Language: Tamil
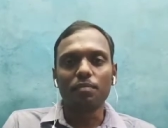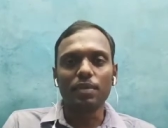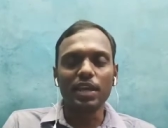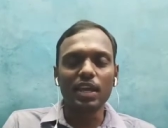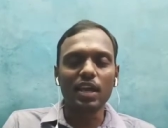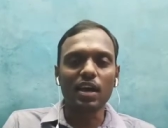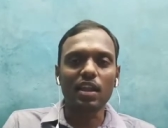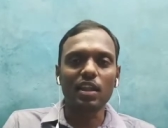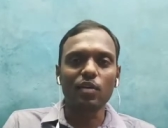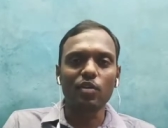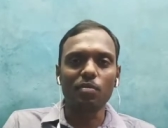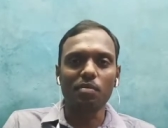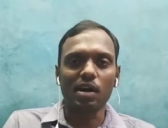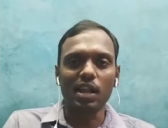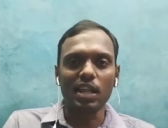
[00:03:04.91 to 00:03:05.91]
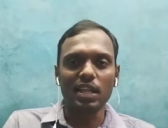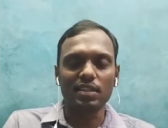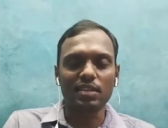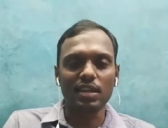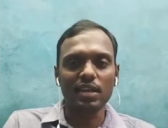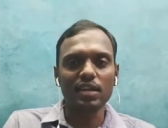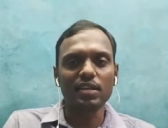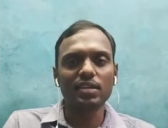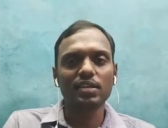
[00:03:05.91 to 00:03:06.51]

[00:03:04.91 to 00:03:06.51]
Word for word: பீகாரில் ஒரு மாநிலத்தில்